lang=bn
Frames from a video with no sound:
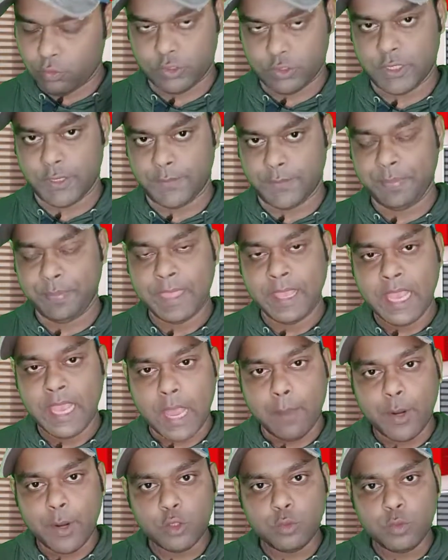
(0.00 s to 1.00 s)
করছে
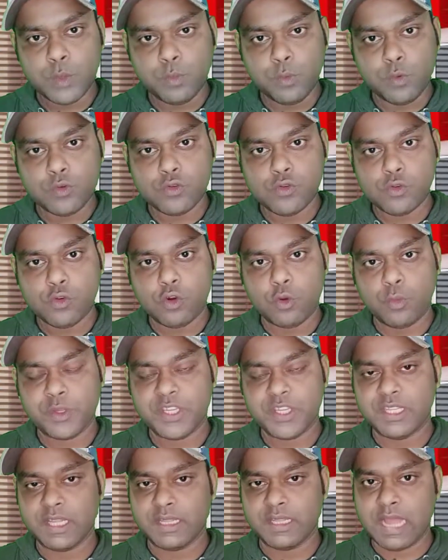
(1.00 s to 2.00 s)
এবার তুমি প্রশ্ন
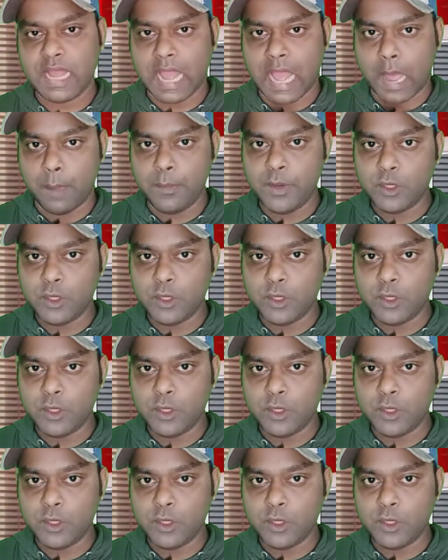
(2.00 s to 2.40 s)
করবে যে দাদা